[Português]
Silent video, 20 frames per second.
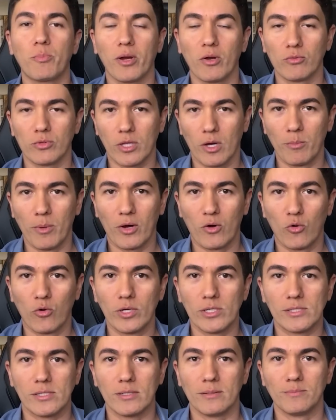te perguntar uma
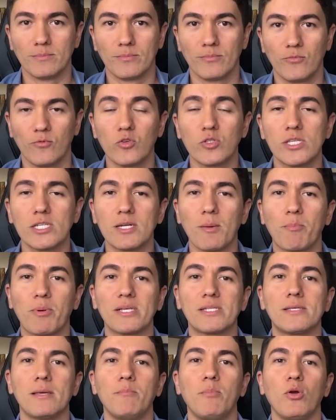coisa? Você já
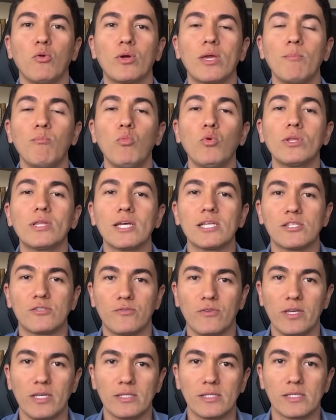percebeu que muitas
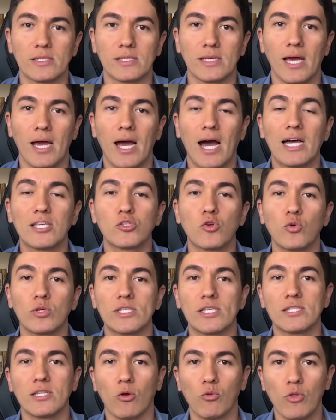vezes as
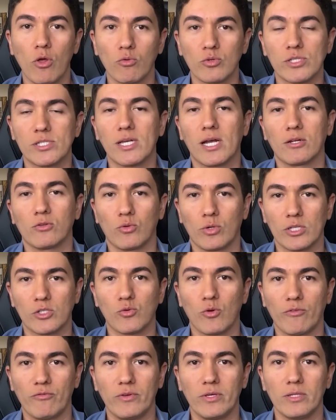coisas não dão certo na
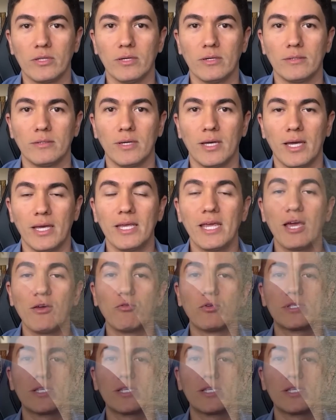sua vida e aí